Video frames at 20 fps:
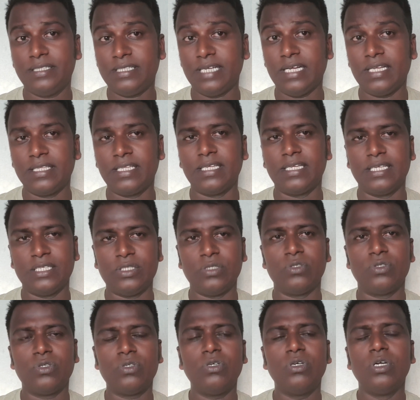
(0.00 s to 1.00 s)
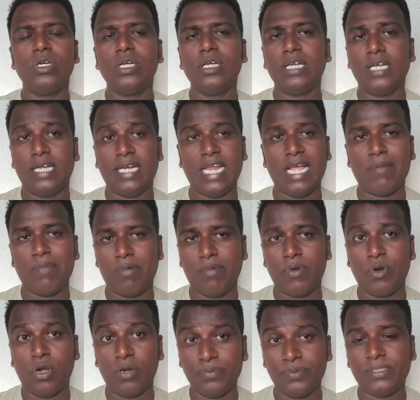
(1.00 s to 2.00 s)
চার দিনের জন্য এটা এমন
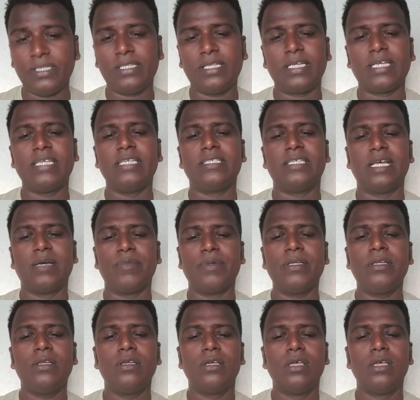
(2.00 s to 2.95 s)
ওয়েবসাইট থেকে নিছি আমি